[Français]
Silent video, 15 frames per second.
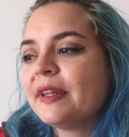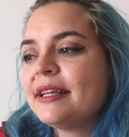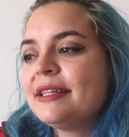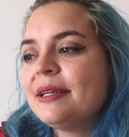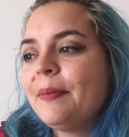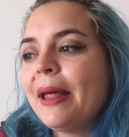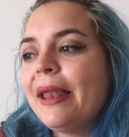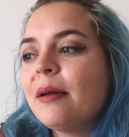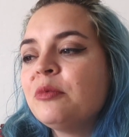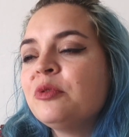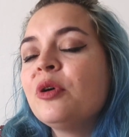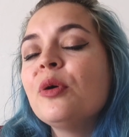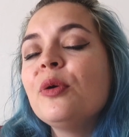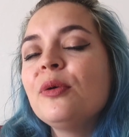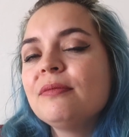j'ai pas
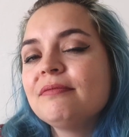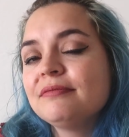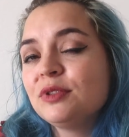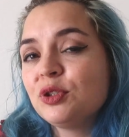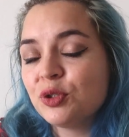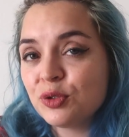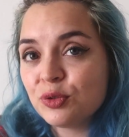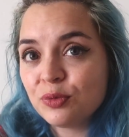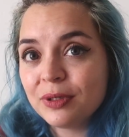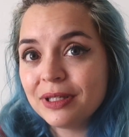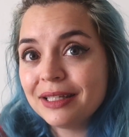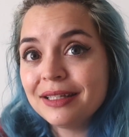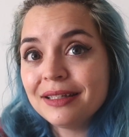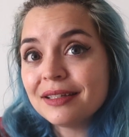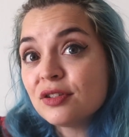d'amoureux je
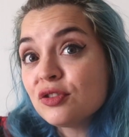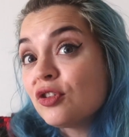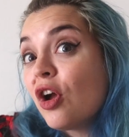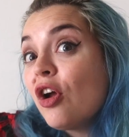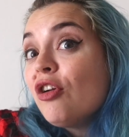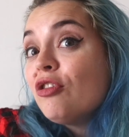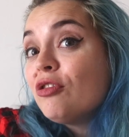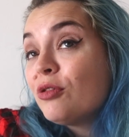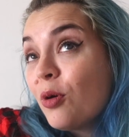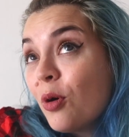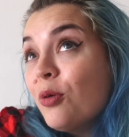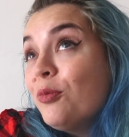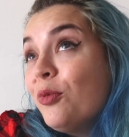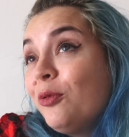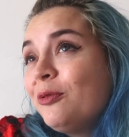suis seule
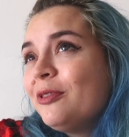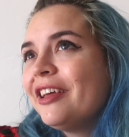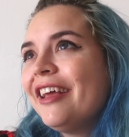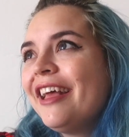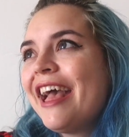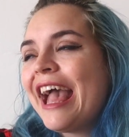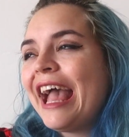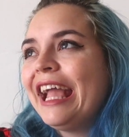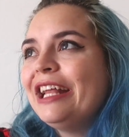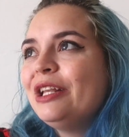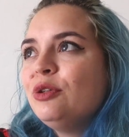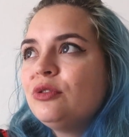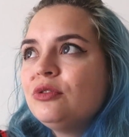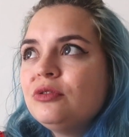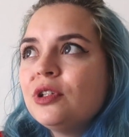au monde et
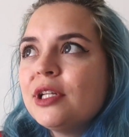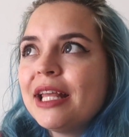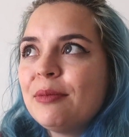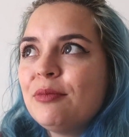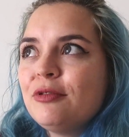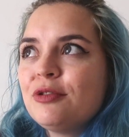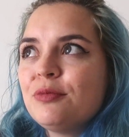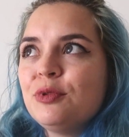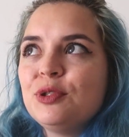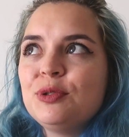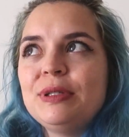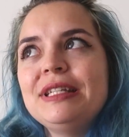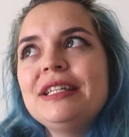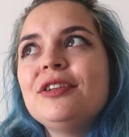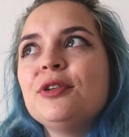du coup au début je me
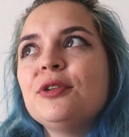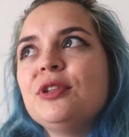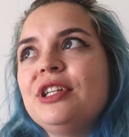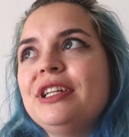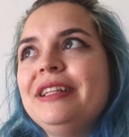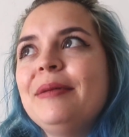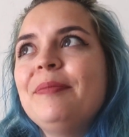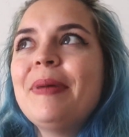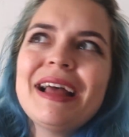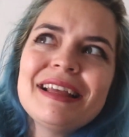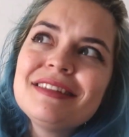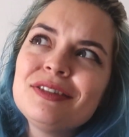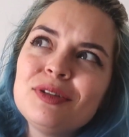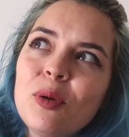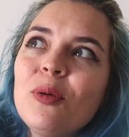suis dit que j'étais pas
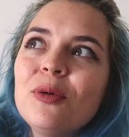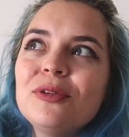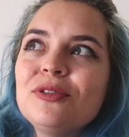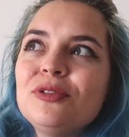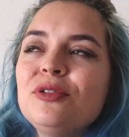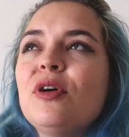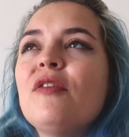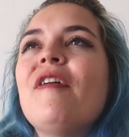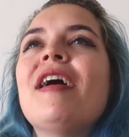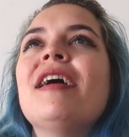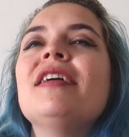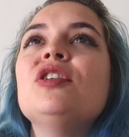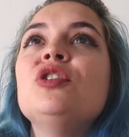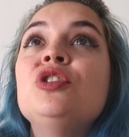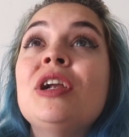trop sûre,
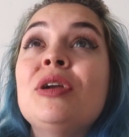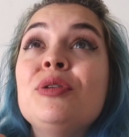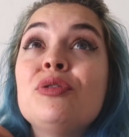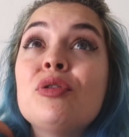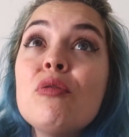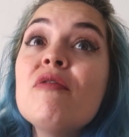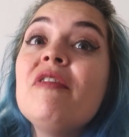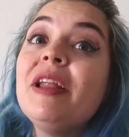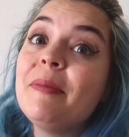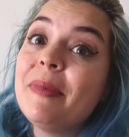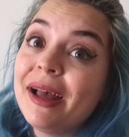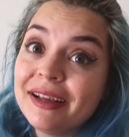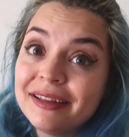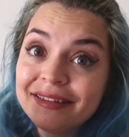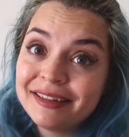enfin je trouve les
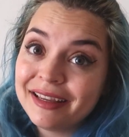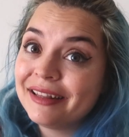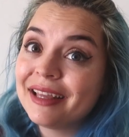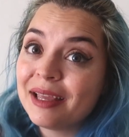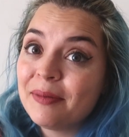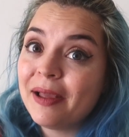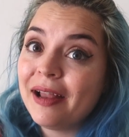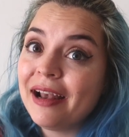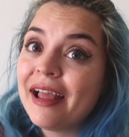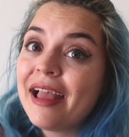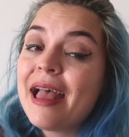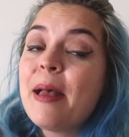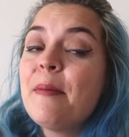bagues très très belles